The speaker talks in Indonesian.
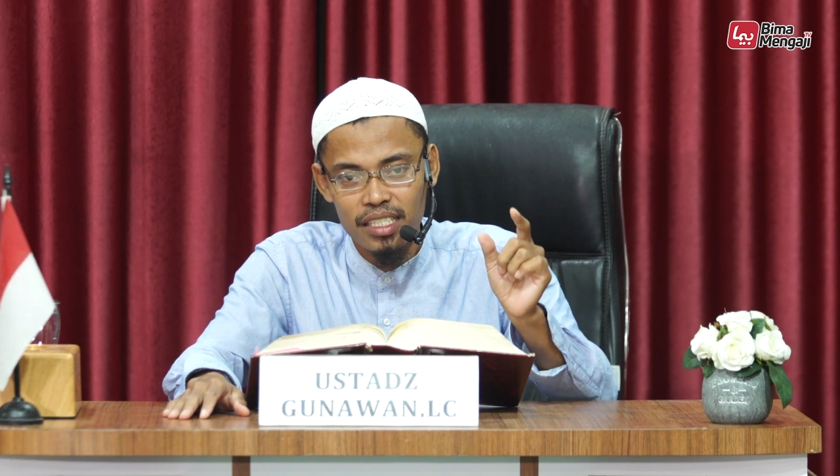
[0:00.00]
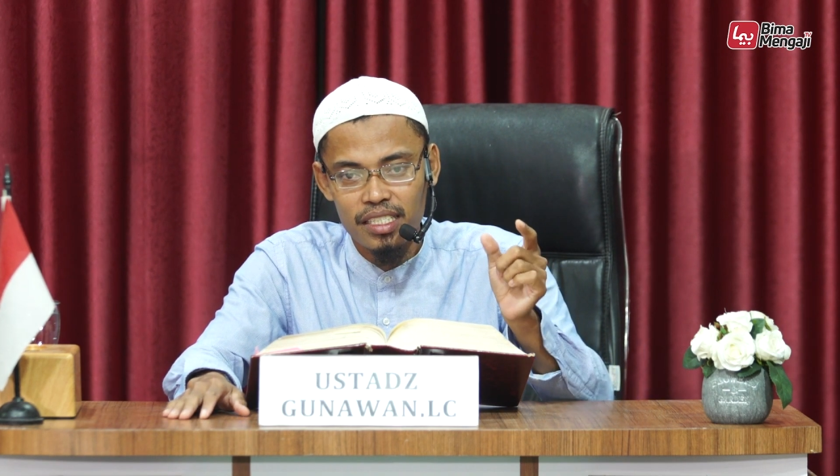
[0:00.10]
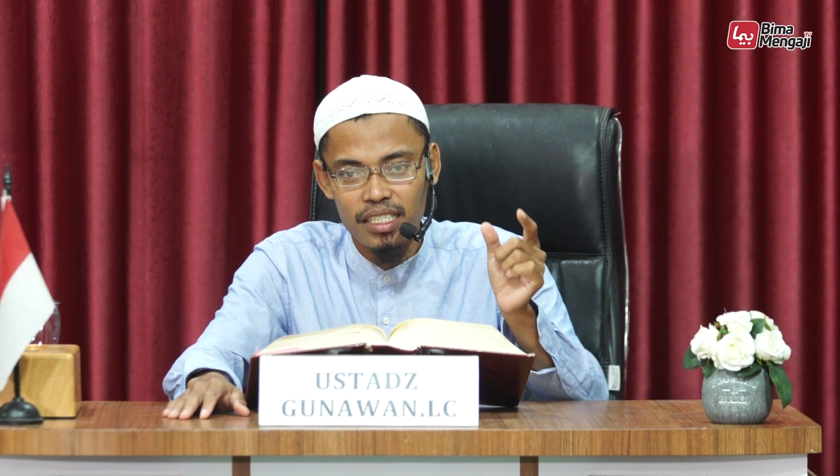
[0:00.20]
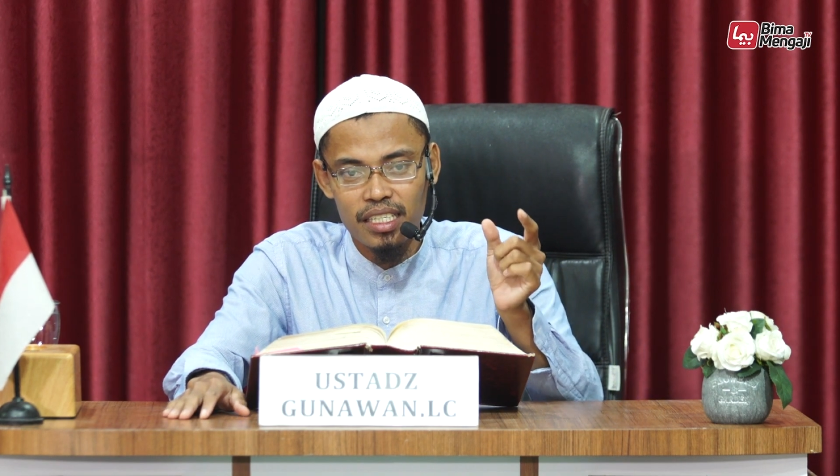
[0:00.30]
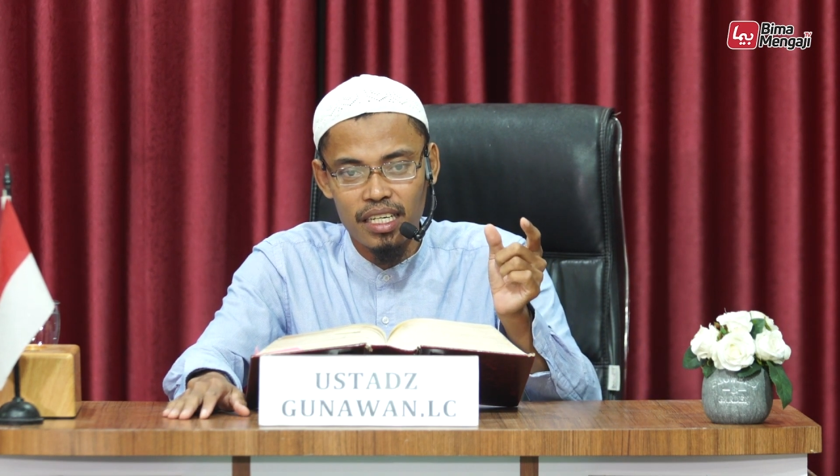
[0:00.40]

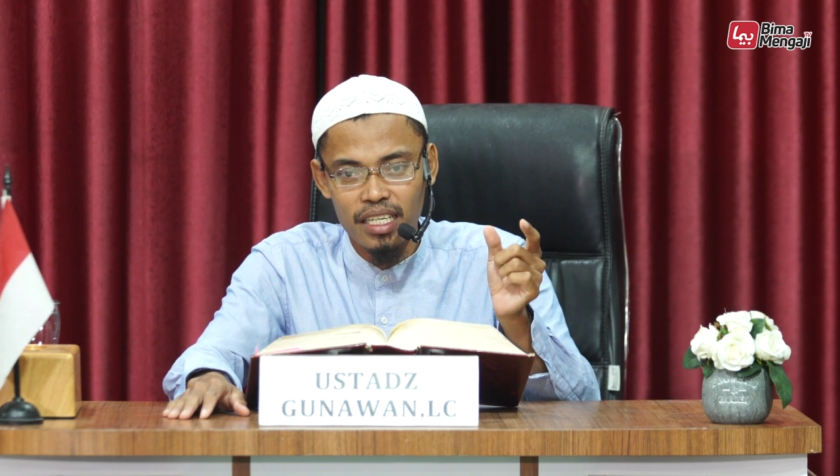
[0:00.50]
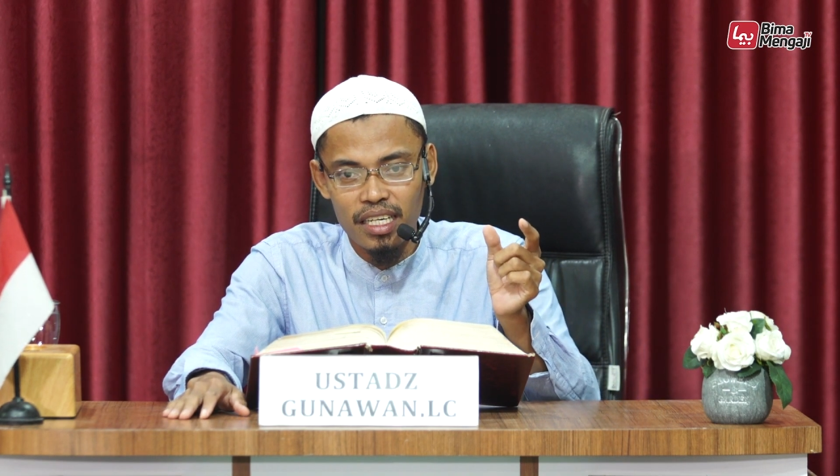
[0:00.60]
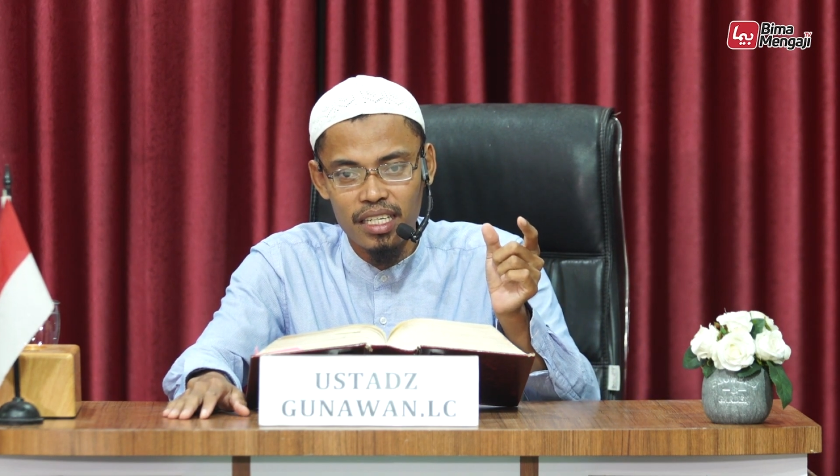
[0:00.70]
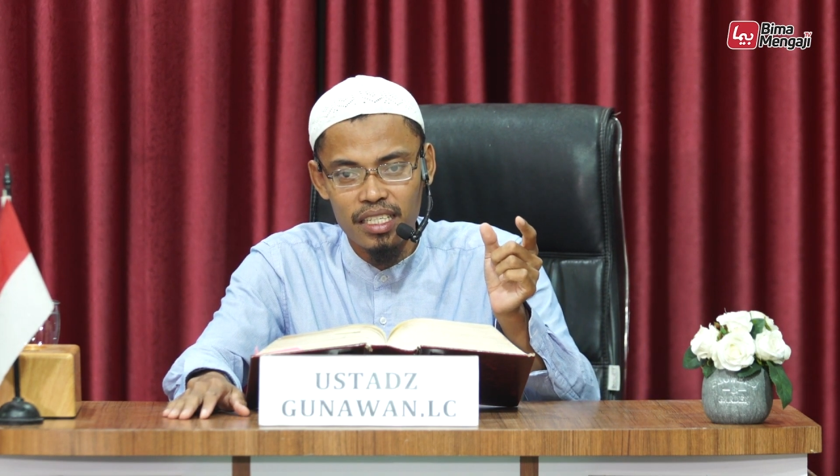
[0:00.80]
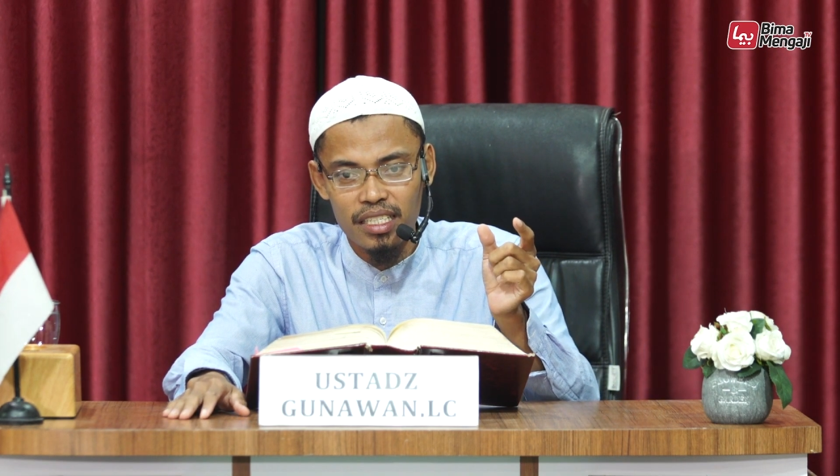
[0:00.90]

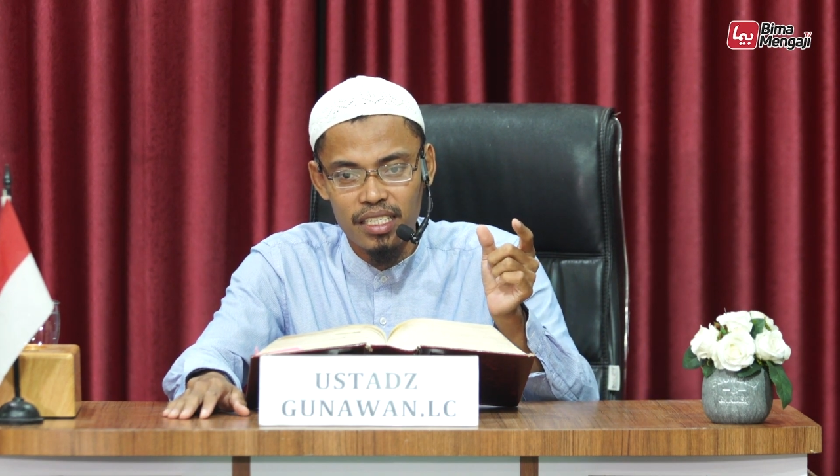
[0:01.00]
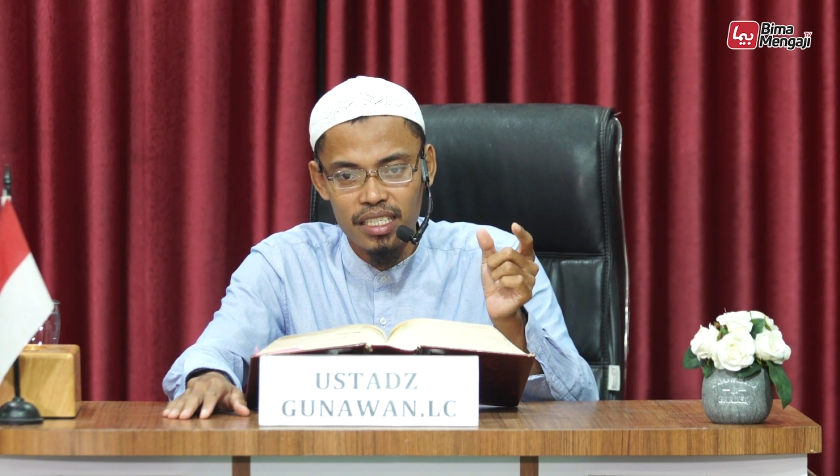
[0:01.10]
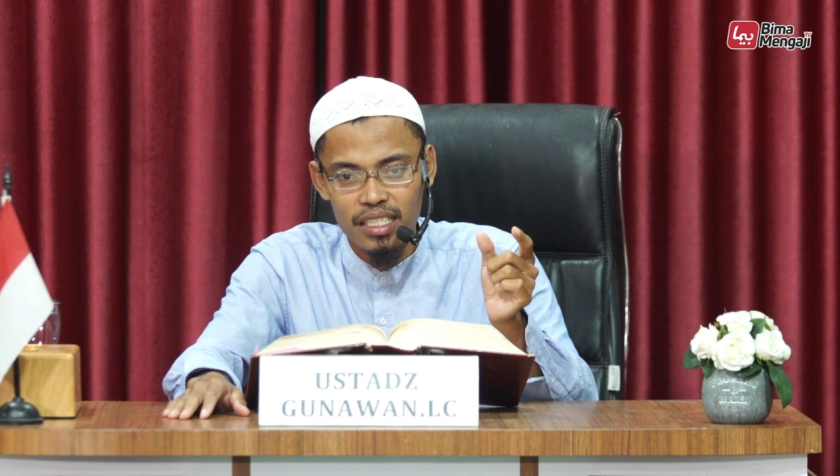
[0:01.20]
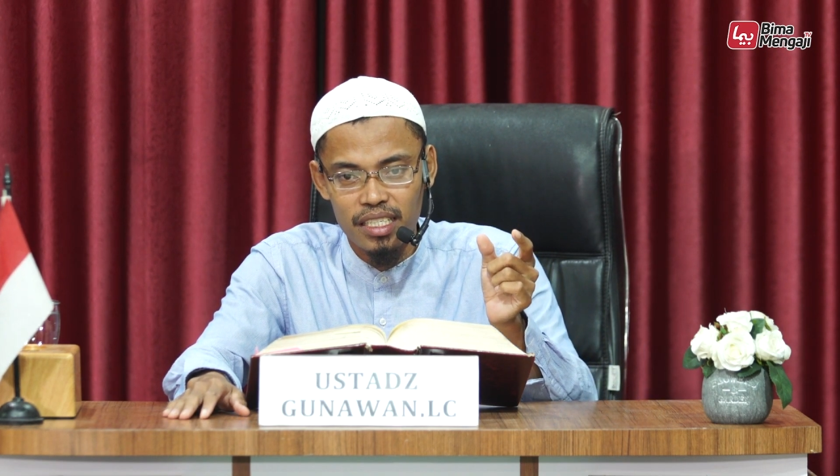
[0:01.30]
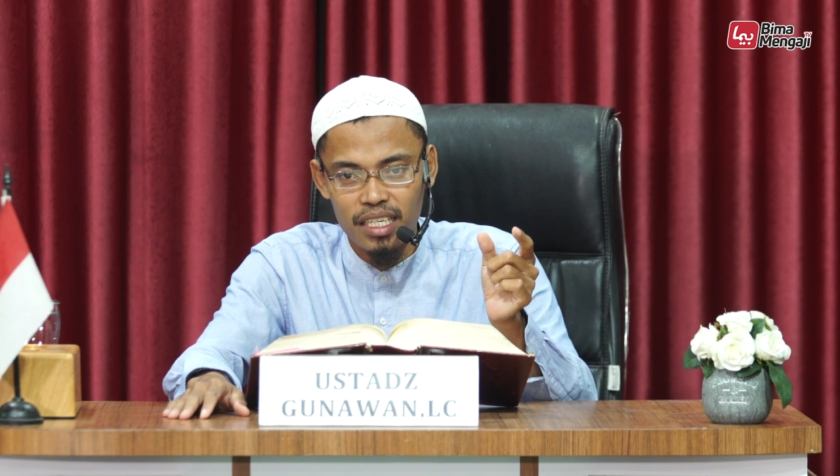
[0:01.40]
sisanya
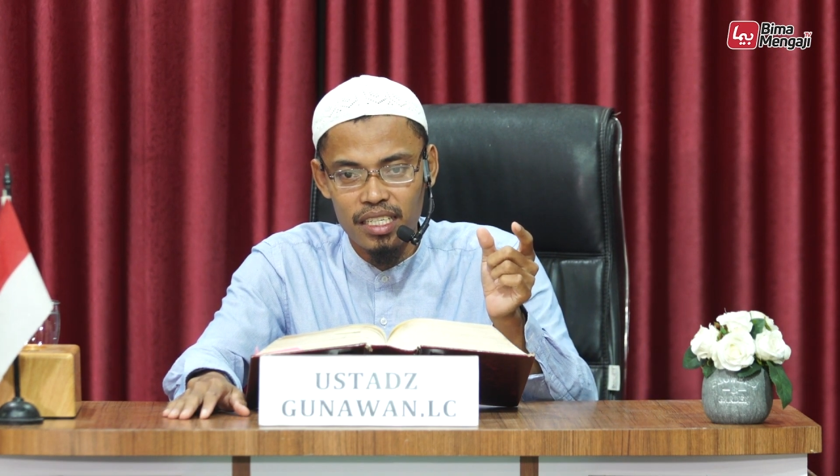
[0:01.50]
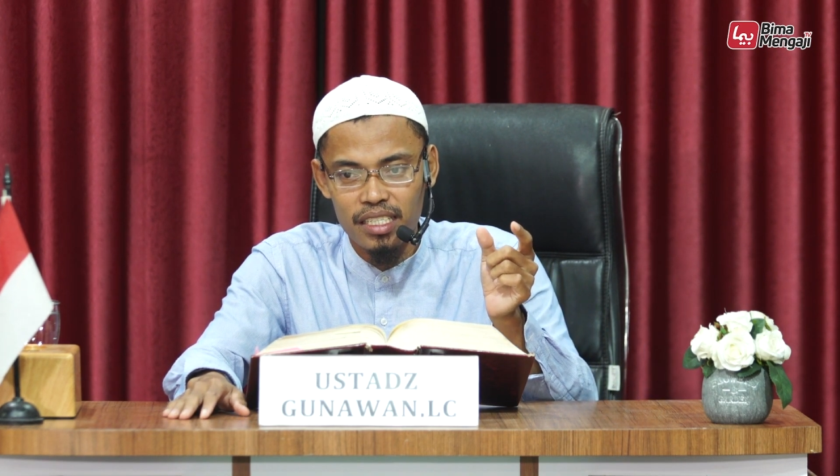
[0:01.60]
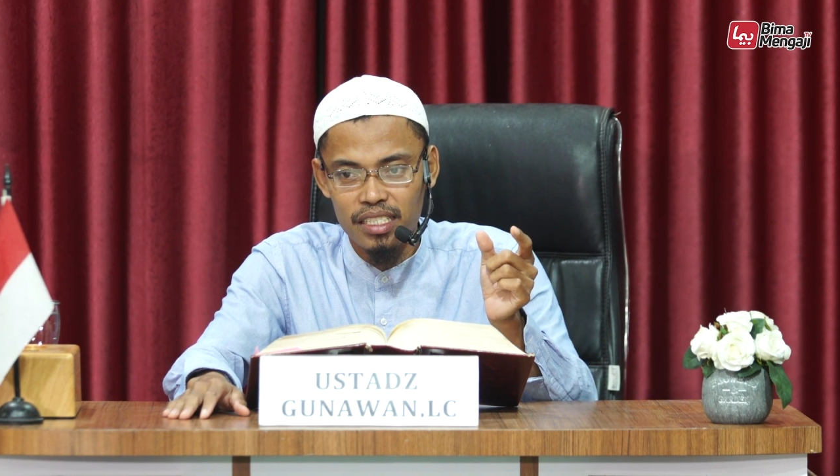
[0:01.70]
ya,